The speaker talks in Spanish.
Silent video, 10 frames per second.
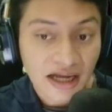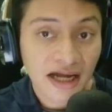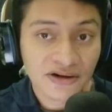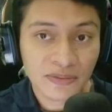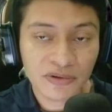
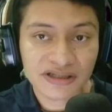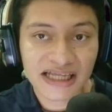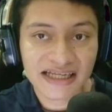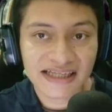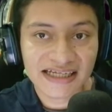Algo
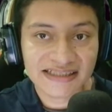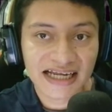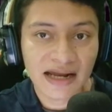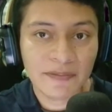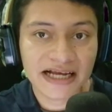importante es
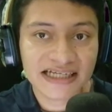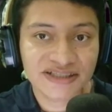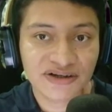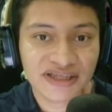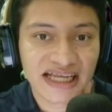que la
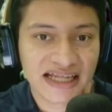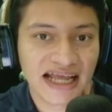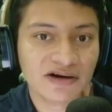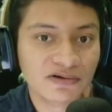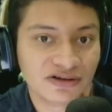aplicación
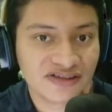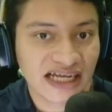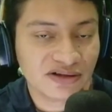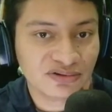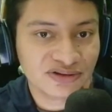tiene
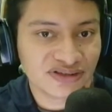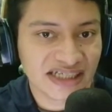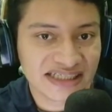algunos anuncios,